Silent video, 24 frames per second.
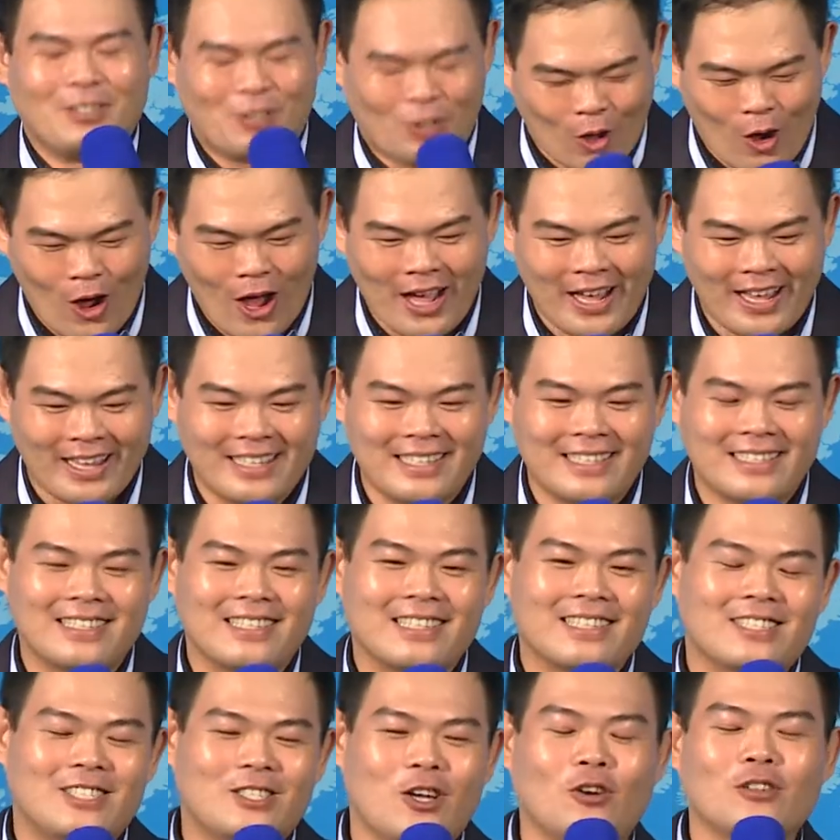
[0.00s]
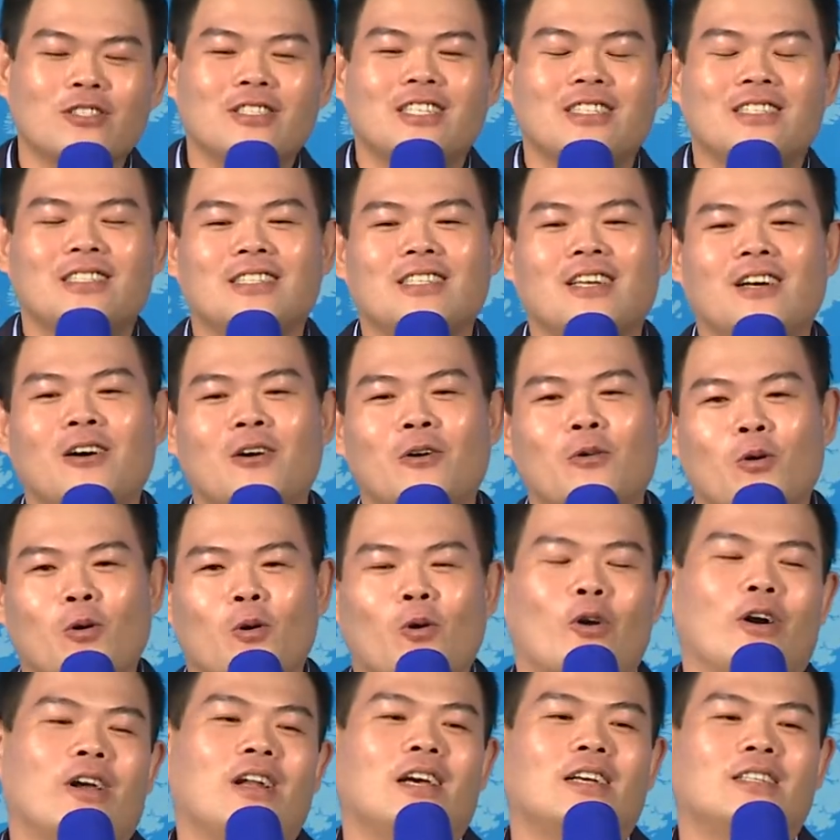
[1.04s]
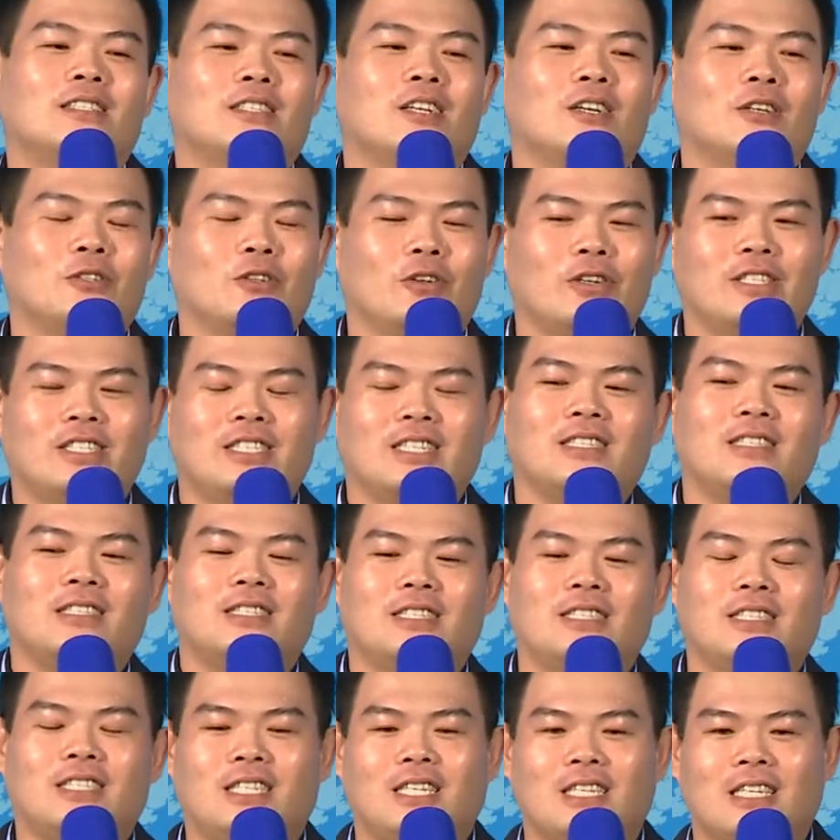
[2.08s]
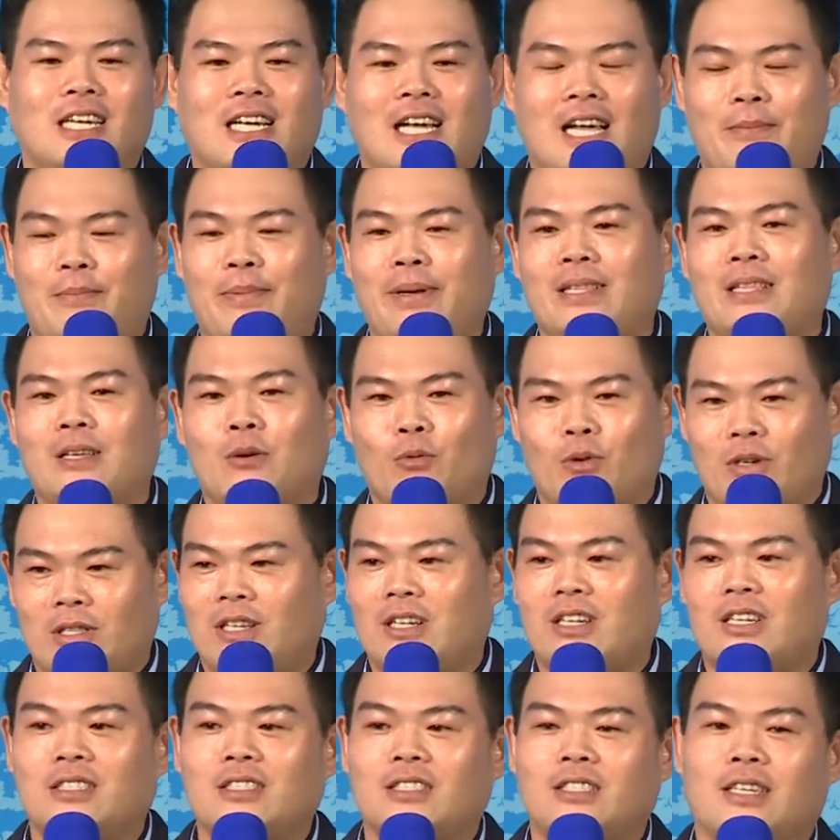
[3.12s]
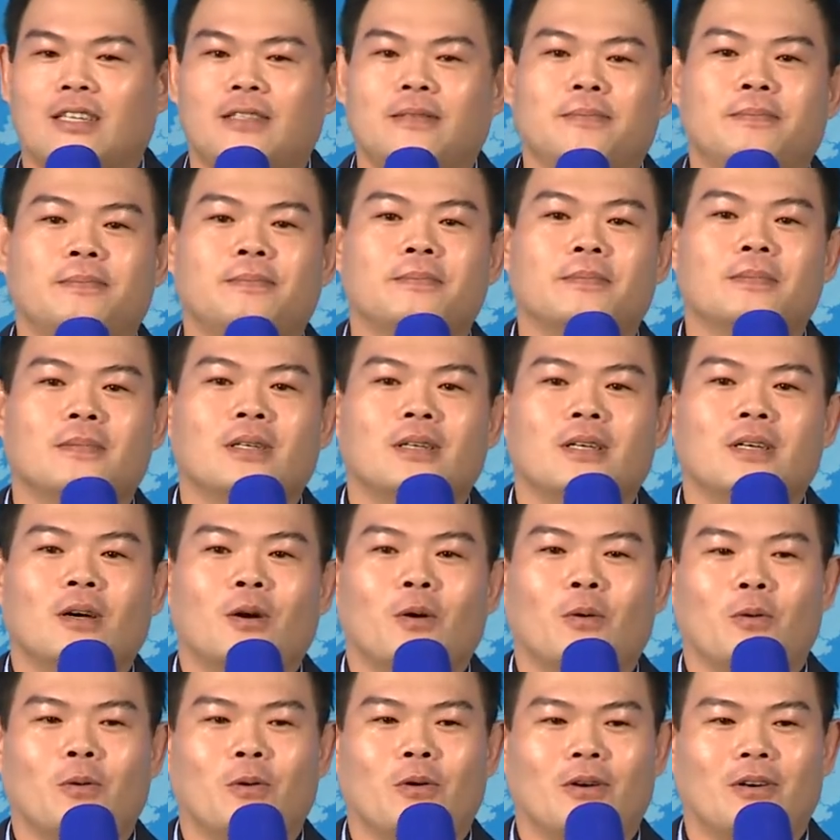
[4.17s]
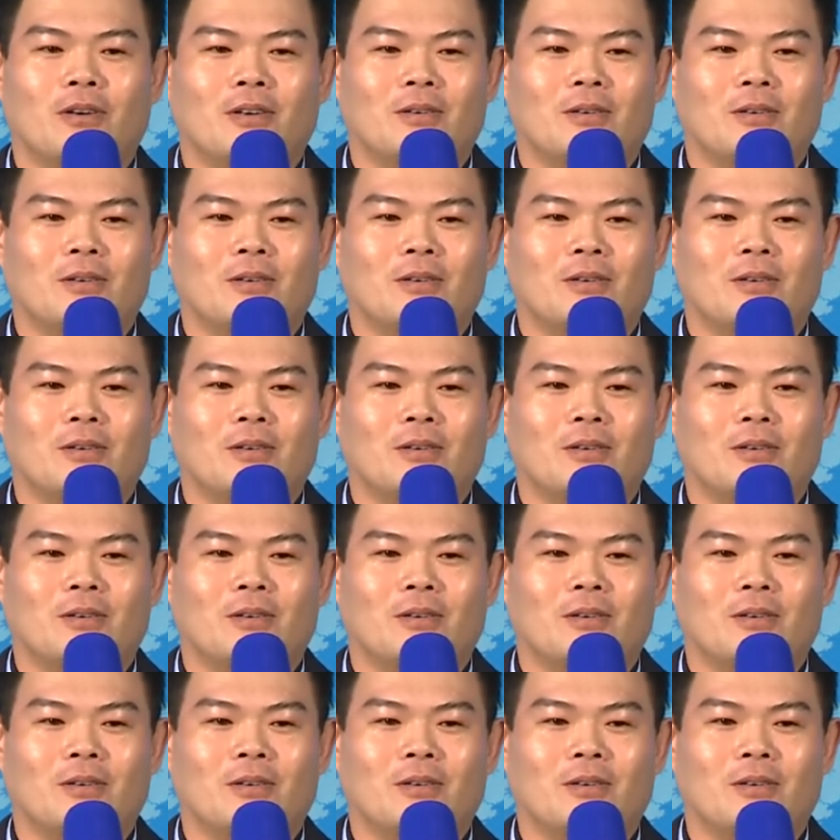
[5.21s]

对，从此之后我回来之后有一件事情改变了我的人生，我